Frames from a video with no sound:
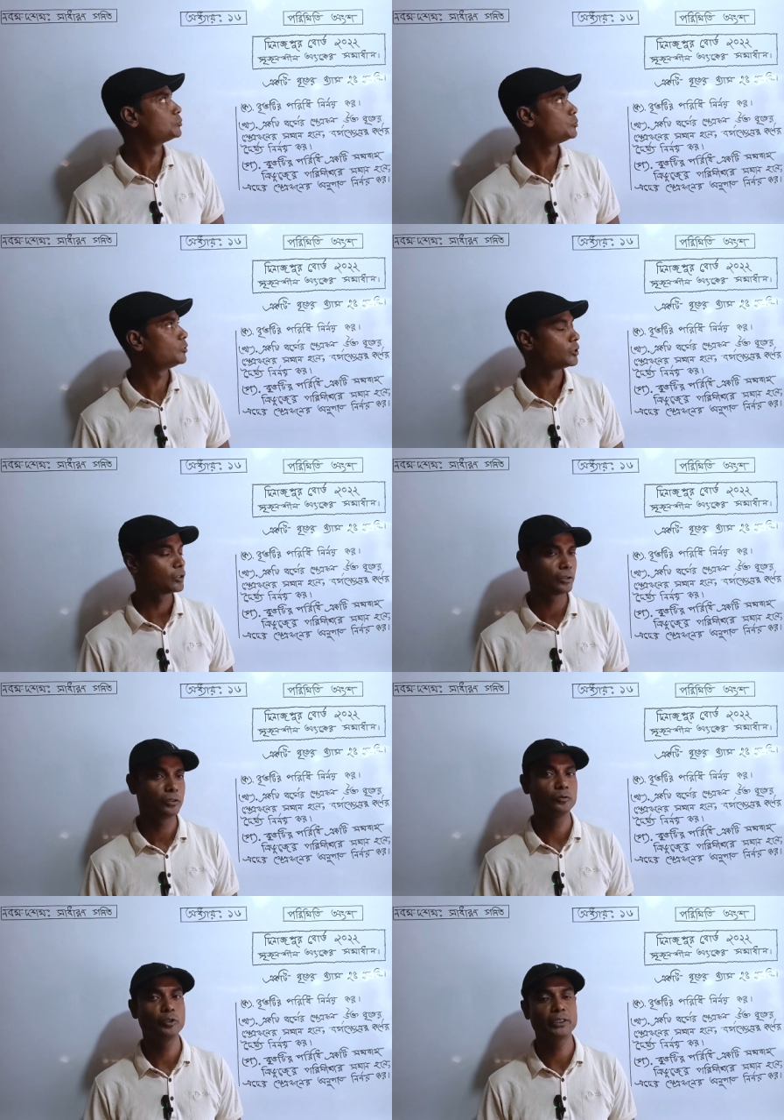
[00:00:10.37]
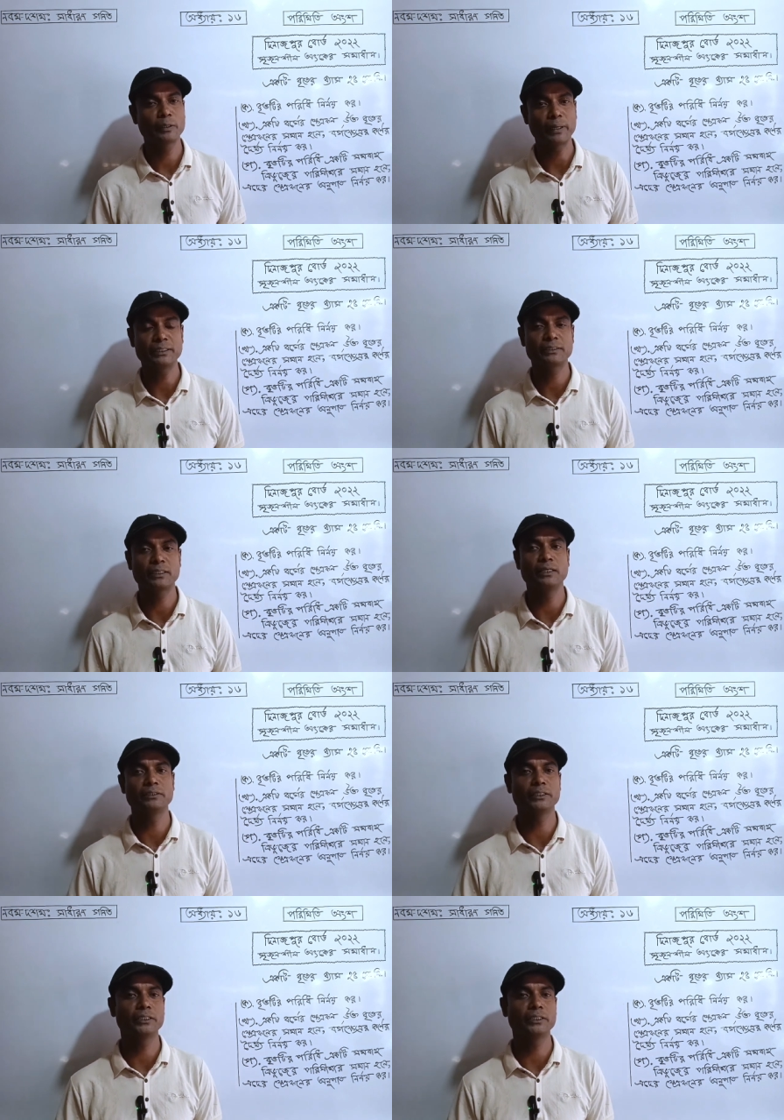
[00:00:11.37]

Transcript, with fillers: বোর্ড দুই সালে যে